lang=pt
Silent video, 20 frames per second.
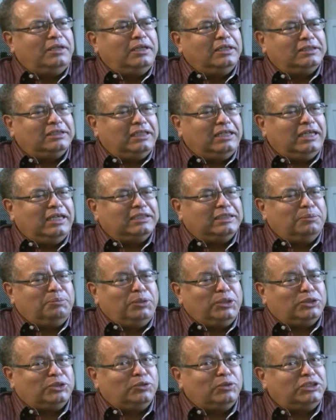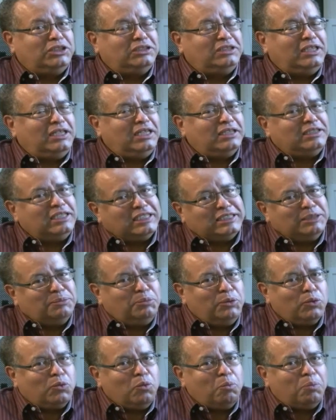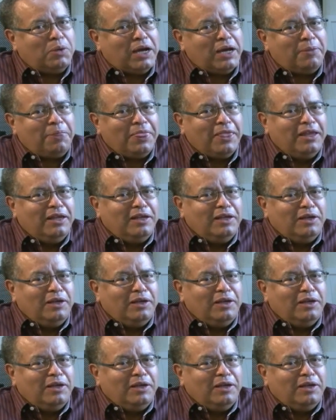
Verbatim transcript: Quer dizer, essa pessoa já teria até que se preocupar